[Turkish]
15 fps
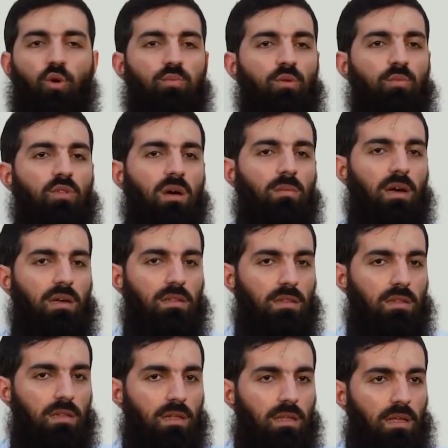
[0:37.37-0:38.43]
toplumuna
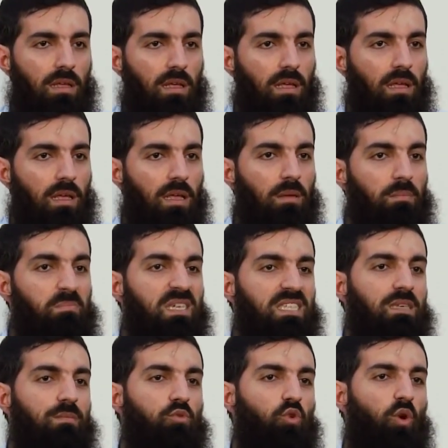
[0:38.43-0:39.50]
bakın.
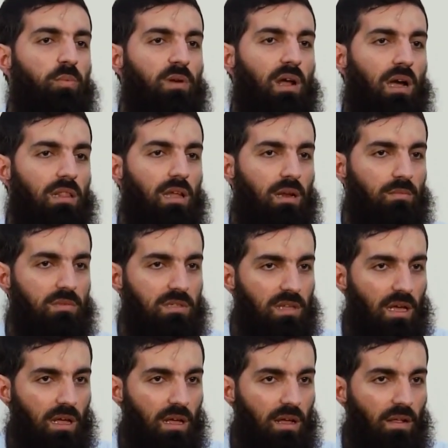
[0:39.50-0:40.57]
Bizim
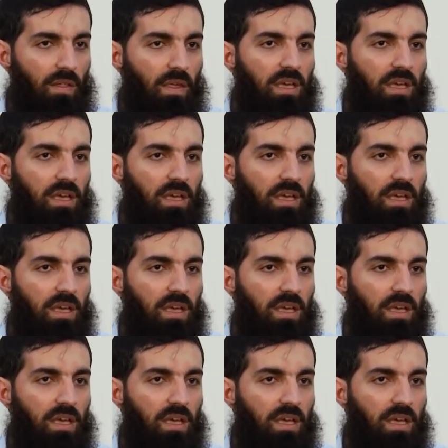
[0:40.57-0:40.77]
topraklarımızda